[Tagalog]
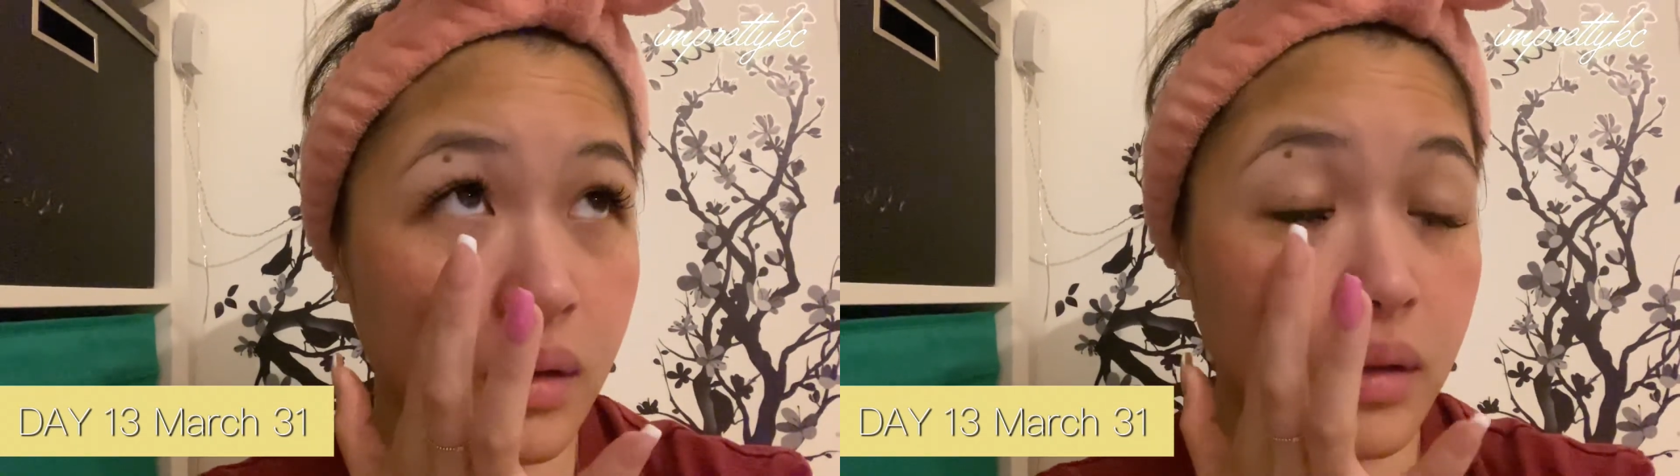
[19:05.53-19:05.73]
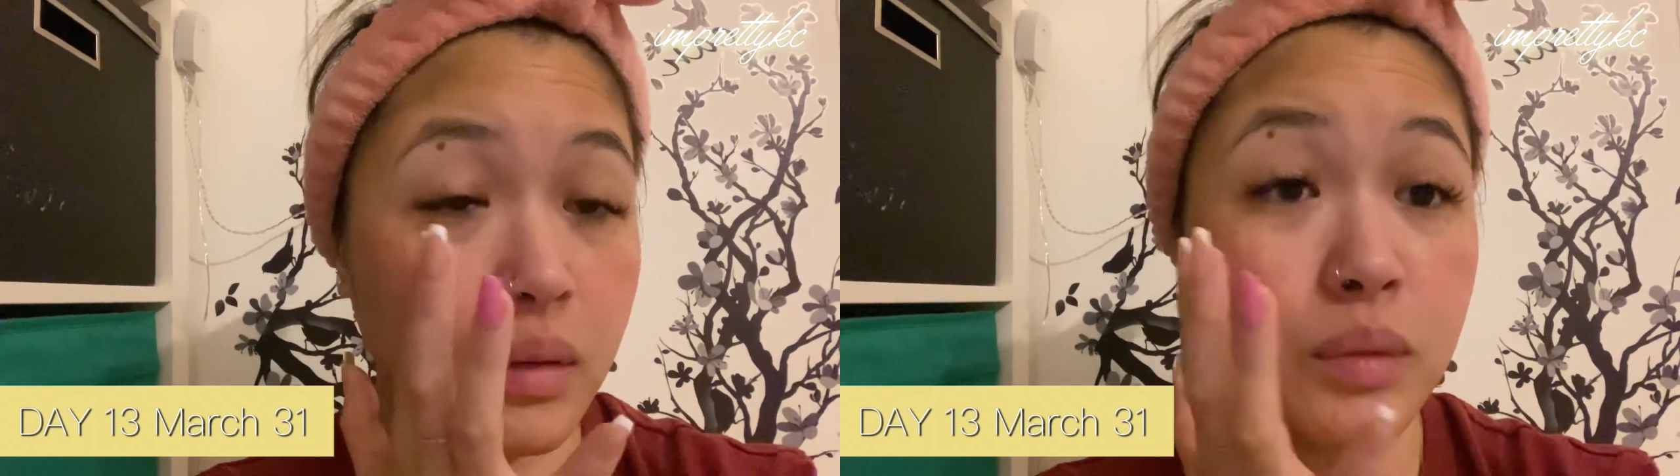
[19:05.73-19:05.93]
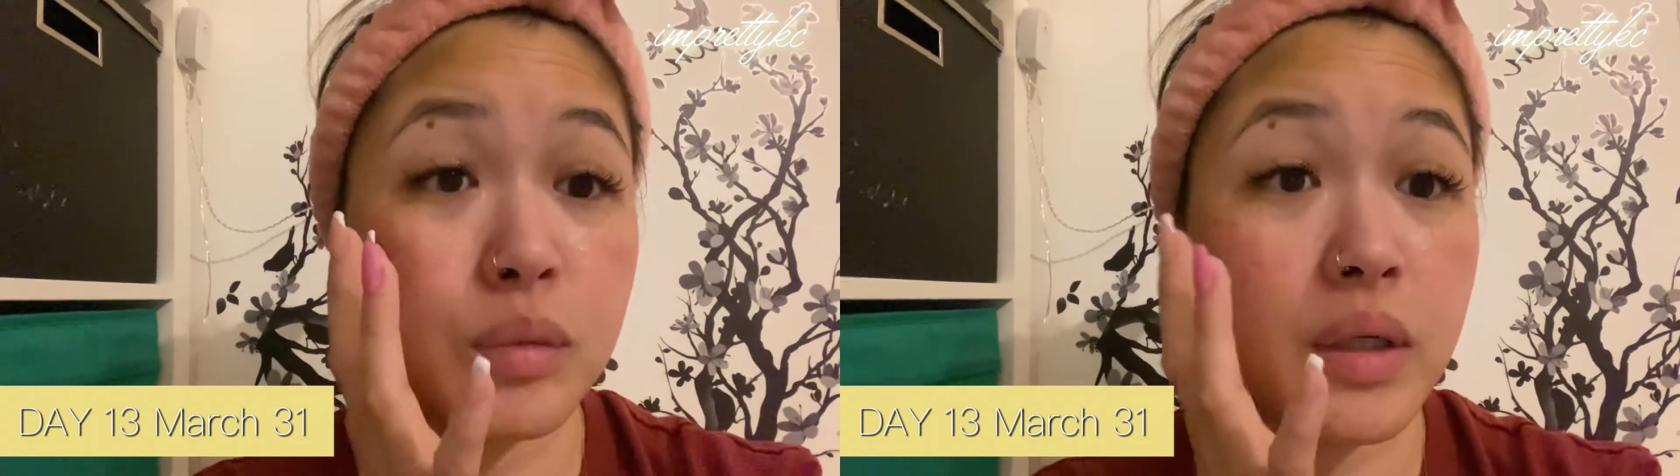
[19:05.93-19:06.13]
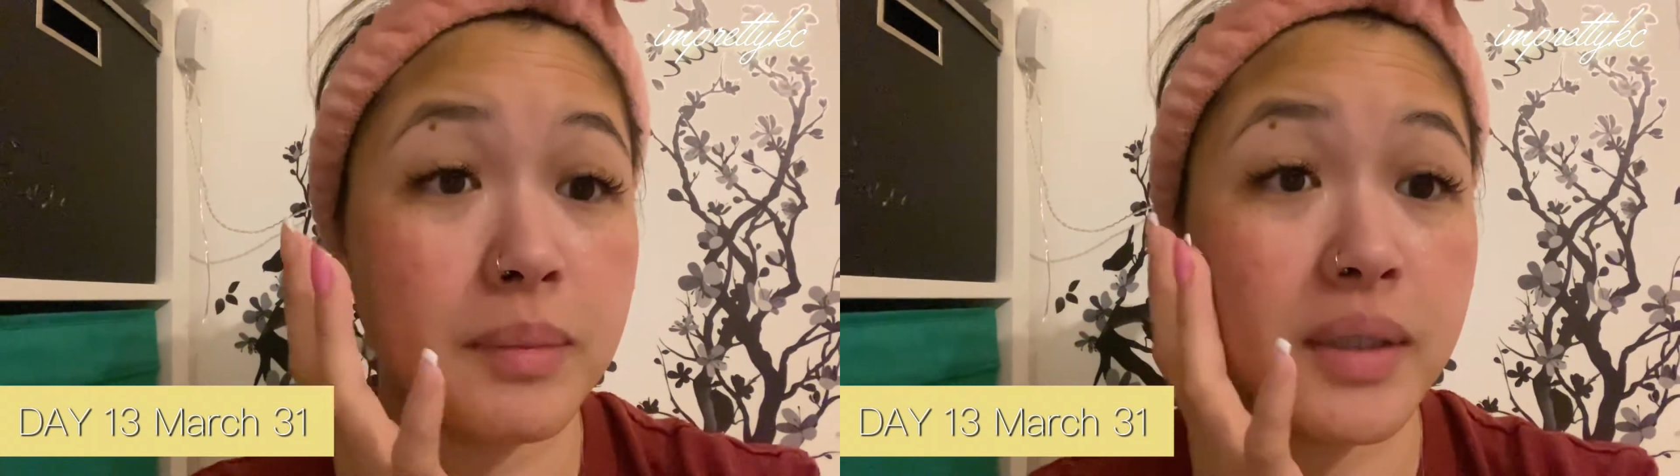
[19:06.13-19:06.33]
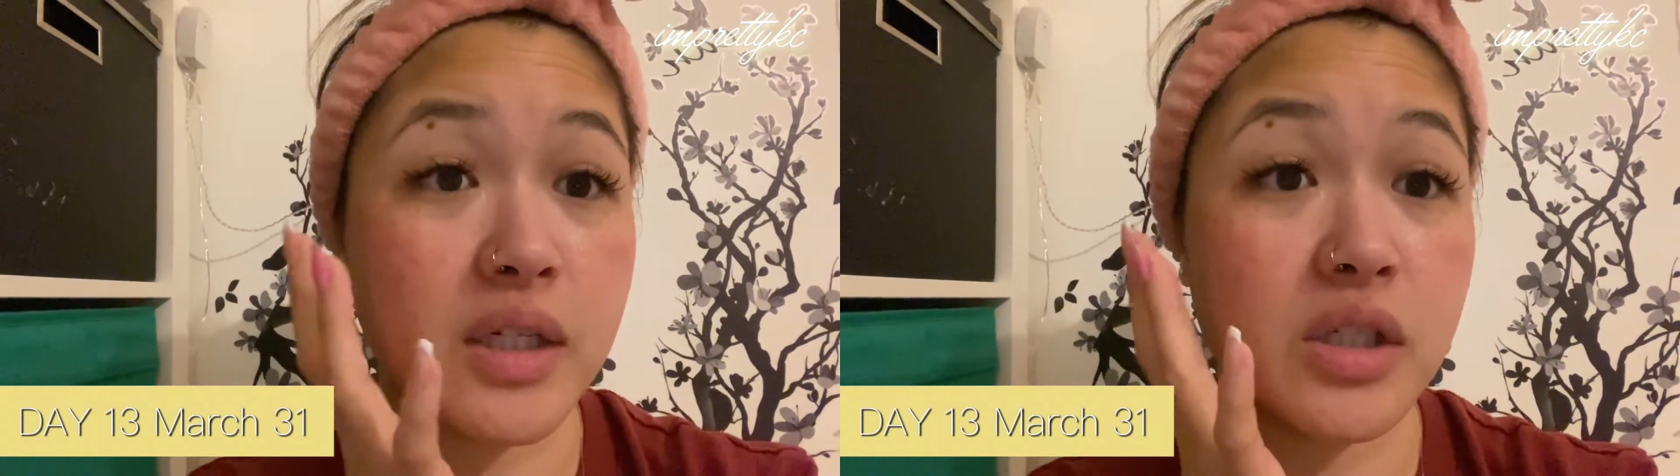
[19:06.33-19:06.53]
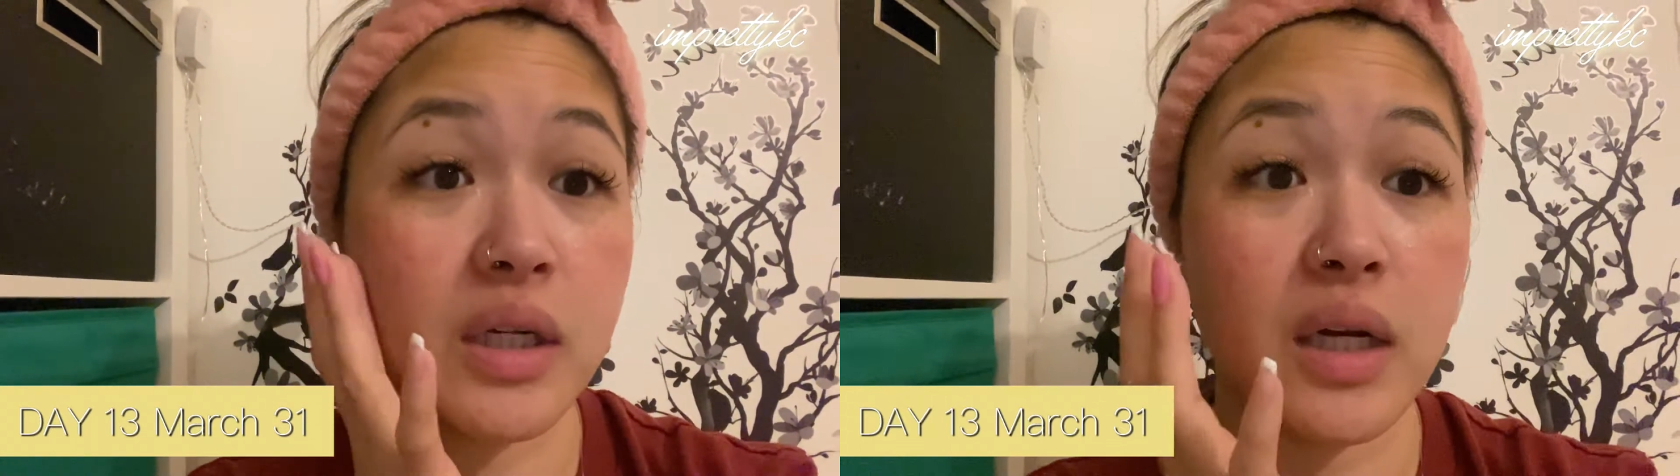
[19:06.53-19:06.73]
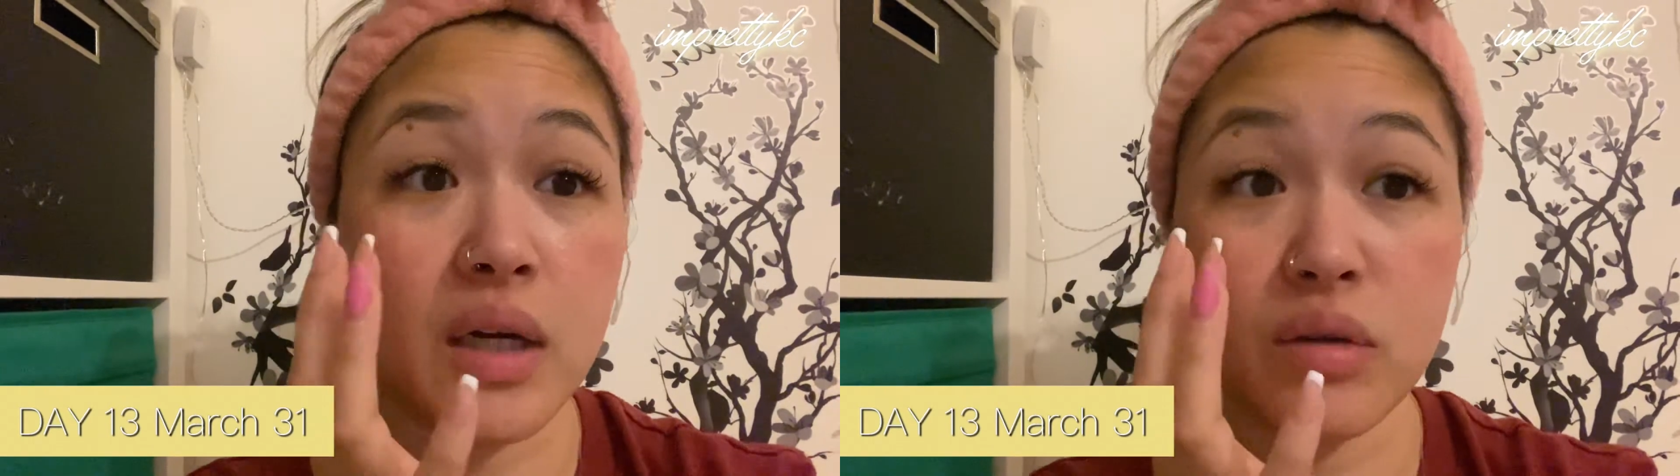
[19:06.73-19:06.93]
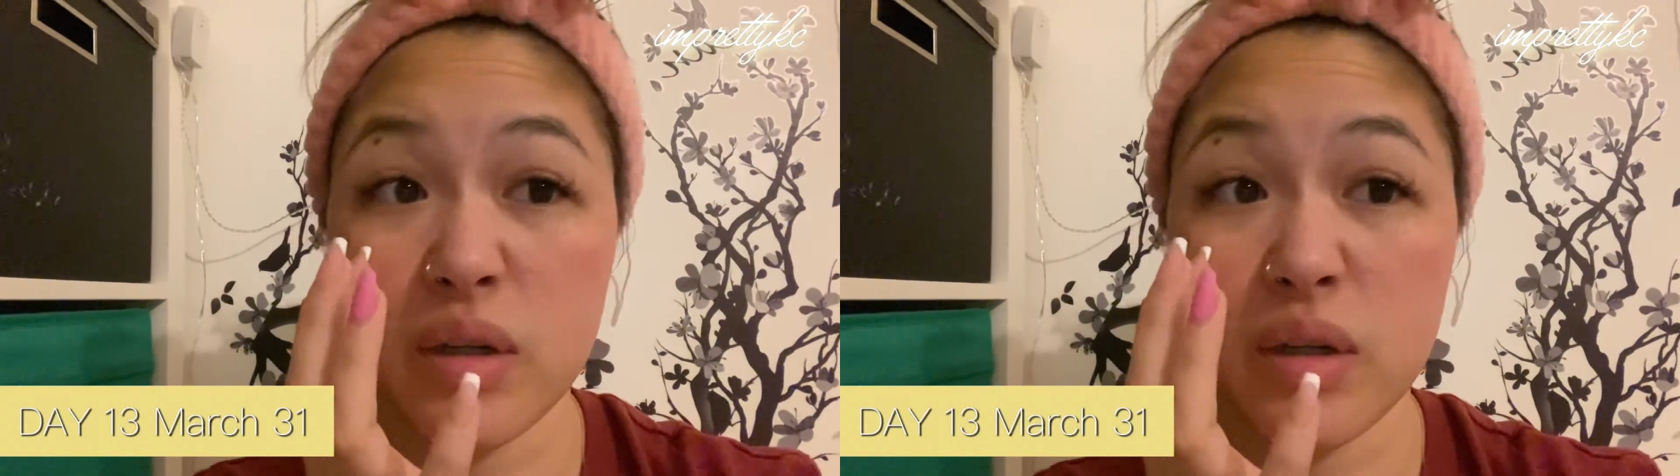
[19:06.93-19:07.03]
nahula pa rin siya lalo